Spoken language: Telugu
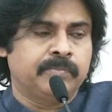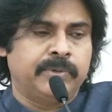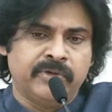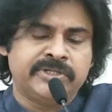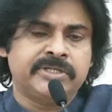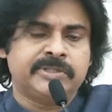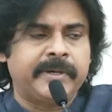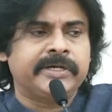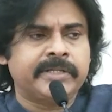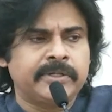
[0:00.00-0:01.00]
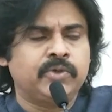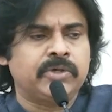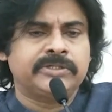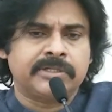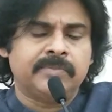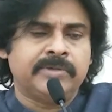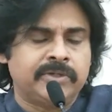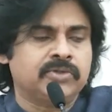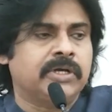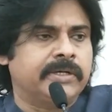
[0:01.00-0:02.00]
ప్రివెన్షన్ ఈజ్ బెటర్ దాన్ క్యూర్ అని చిన్నప్పుడు
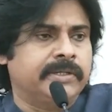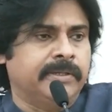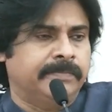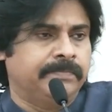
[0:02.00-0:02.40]
నేర్చుకున్నాం కదా